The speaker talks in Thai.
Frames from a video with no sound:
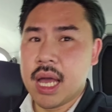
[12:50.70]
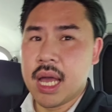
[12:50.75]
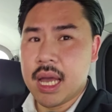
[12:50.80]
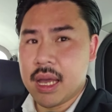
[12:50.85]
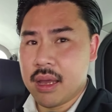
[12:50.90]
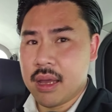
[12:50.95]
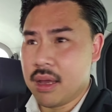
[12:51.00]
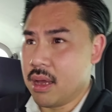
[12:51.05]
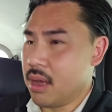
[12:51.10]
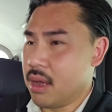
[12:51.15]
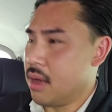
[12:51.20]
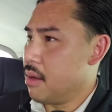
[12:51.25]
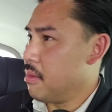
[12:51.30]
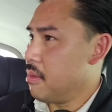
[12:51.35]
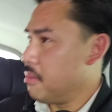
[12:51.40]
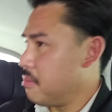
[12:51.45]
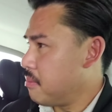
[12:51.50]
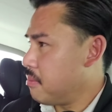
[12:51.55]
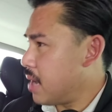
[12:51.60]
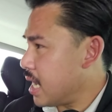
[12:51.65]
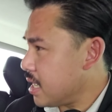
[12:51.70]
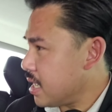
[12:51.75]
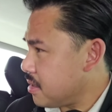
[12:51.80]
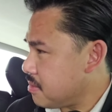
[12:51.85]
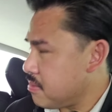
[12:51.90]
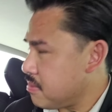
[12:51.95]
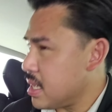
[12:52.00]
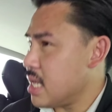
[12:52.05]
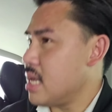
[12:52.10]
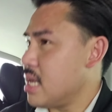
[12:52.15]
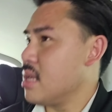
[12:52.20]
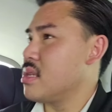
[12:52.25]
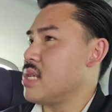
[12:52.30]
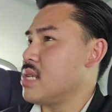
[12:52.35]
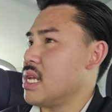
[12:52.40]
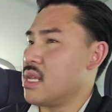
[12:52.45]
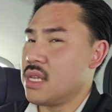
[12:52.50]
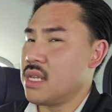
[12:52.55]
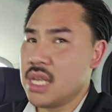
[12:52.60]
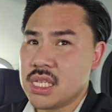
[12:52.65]
ดไม่ได้ด้วยไม่มี
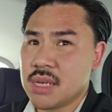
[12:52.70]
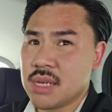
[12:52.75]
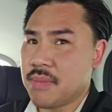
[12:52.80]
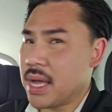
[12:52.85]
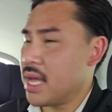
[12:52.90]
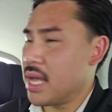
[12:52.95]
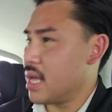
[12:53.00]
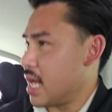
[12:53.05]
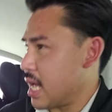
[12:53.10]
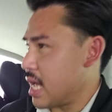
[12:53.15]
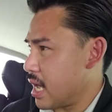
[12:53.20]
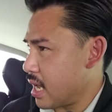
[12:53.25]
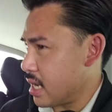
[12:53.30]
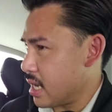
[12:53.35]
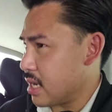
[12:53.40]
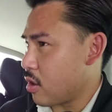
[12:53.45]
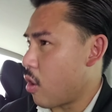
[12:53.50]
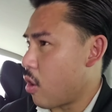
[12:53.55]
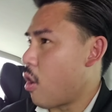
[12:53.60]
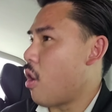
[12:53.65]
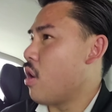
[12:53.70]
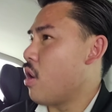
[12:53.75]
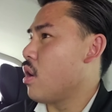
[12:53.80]
สิทธิ์ที่จะไปขอ